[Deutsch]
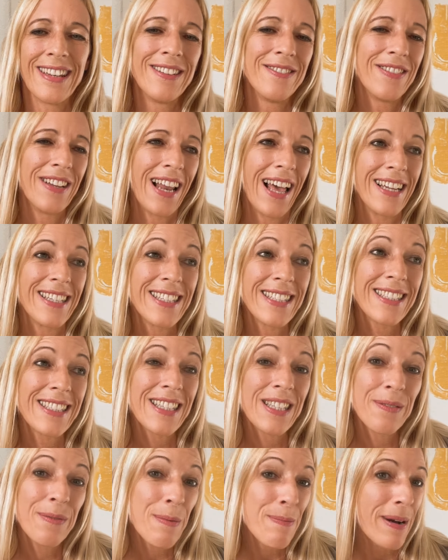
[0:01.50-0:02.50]
Vielleicht ist
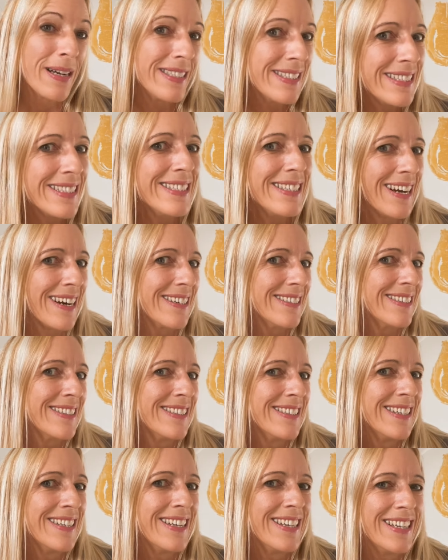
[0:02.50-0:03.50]
es wie bei dir.
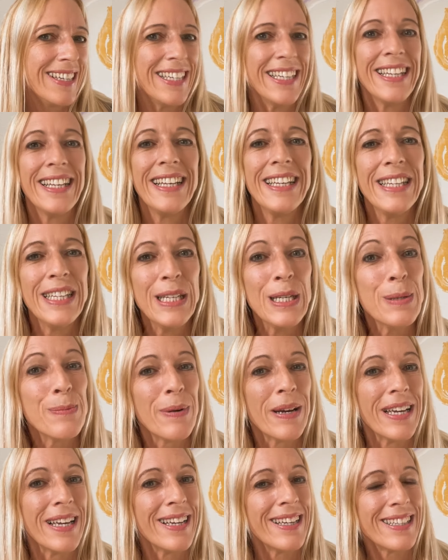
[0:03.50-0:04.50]
Ich
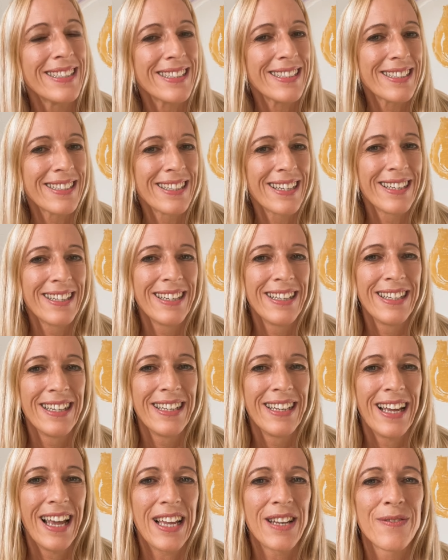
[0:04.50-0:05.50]
liebe es,
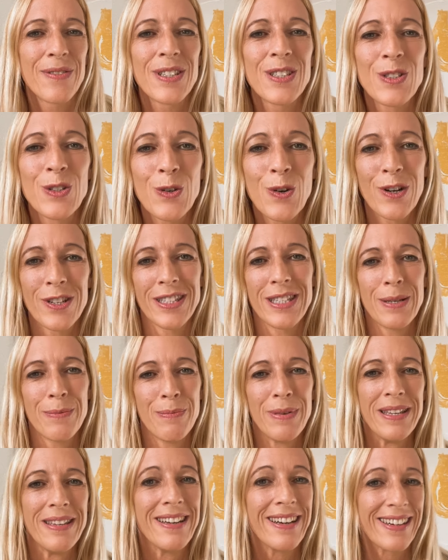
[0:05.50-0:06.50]
etwas zu
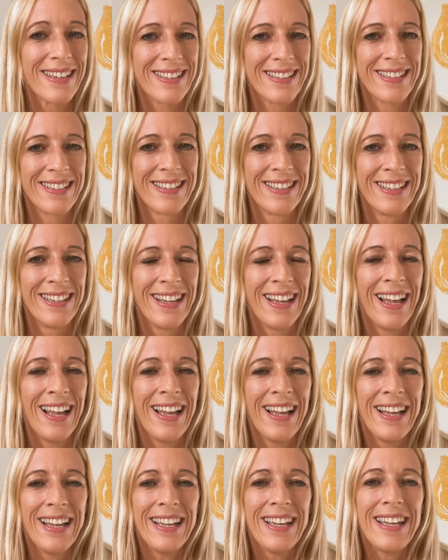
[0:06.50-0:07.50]
konzipieren.
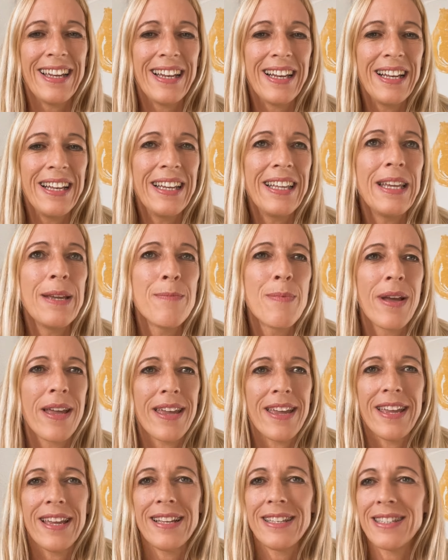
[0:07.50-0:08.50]
Ich liebe
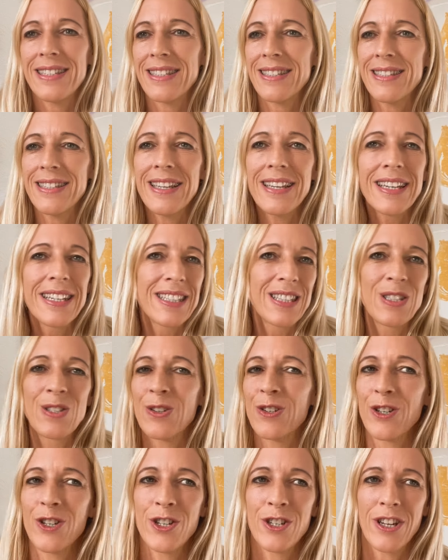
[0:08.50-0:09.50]
es, Dinge
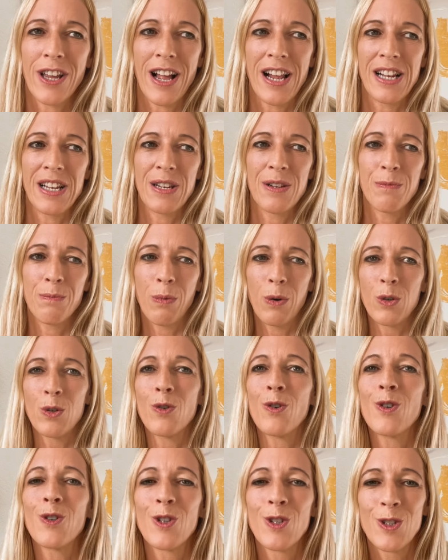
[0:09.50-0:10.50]
zu gestalten,
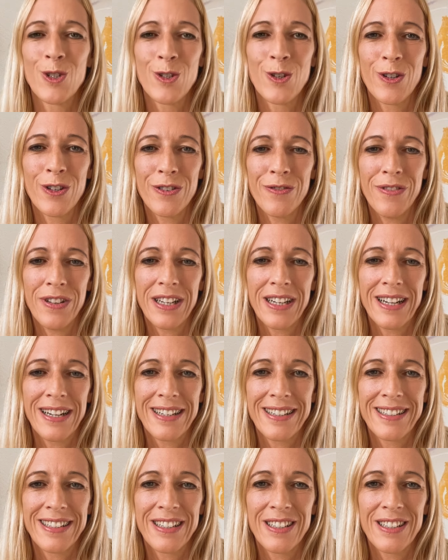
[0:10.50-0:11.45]
Produkte zu entwickeln.